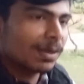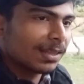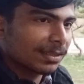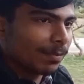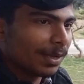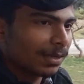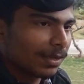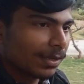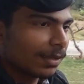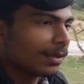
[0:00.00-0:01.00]
नंबर लगता मार
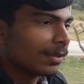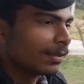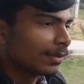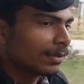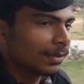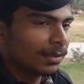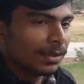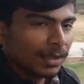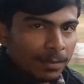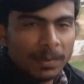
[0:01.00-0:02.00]
खाने का आज आपका
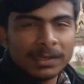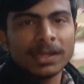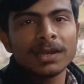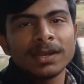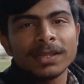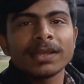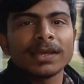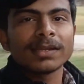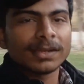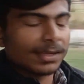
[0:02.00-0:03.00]
नंबर बस यार अल्लाह ही
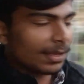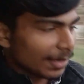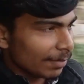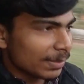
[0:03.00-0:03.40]
खैर करे अल्लाह ही